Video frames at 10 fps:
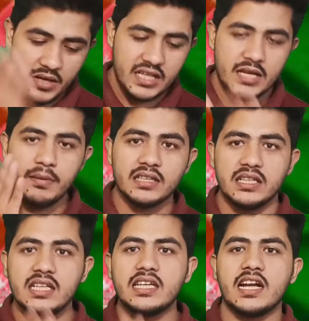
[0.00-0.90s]
मेरी ये
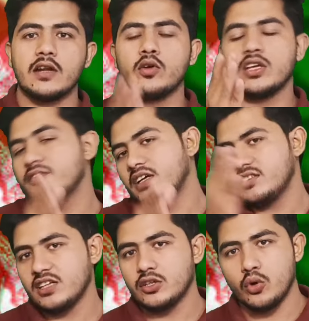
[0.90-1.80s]
बात लिख के रख लो कि
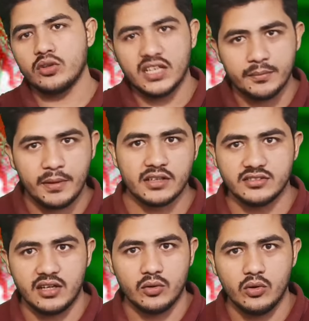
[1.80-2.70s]
अफगानिस्तान ठोक देगा
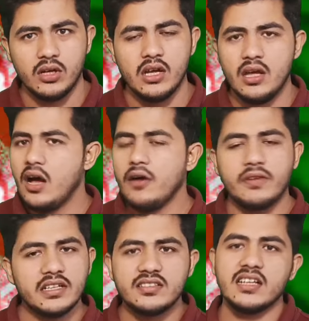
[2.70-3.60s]
पाकिस्तान को
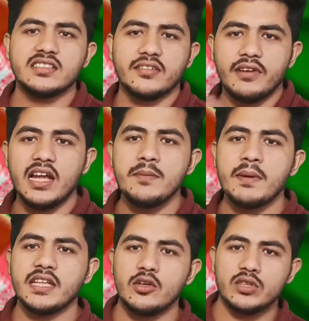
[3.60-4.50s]
अफगानिस्तान का सवाल ही
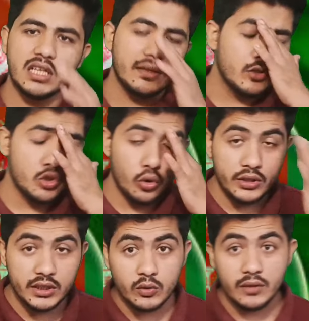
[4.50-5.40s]
पैदा नहीं होता कि वो
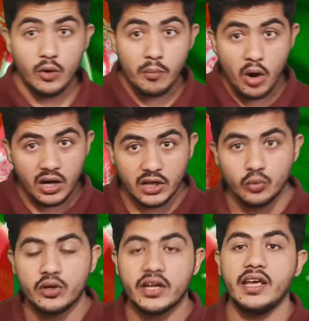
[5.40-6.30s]
छोड़ दे क्योंकि वो मौका
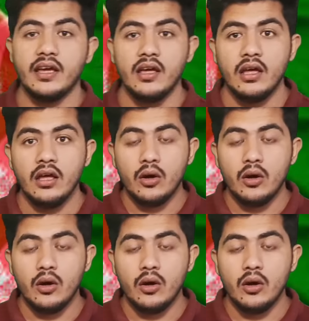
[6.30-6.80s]
ढूंढ रहे हैं